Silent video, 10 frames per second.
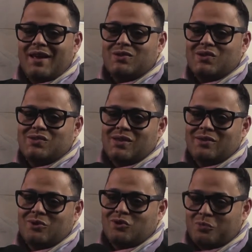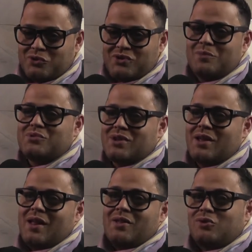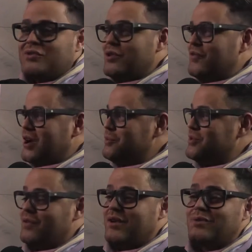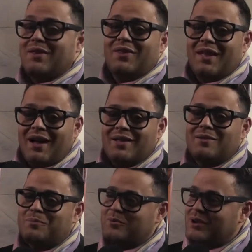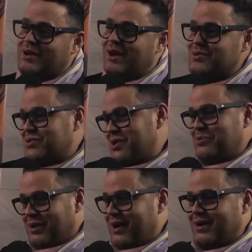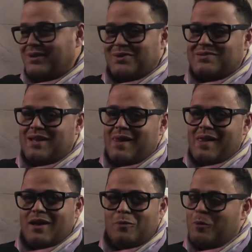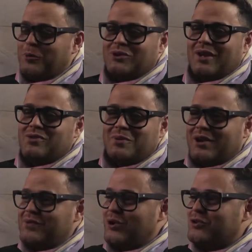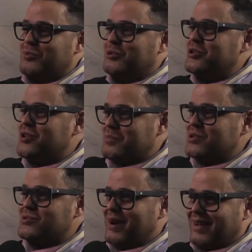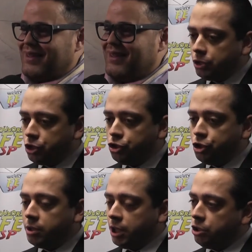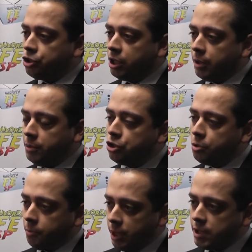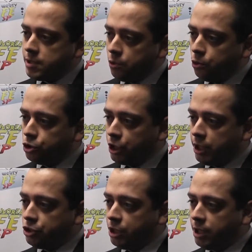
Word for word: então assim, nós mostramos que nós não ficamos devendo a nada para o mercado secular. Então assim, é uma oportunidade maravilhosa, uma noite abençoada. gente entende que a mídia impressa hoje hoje ela é de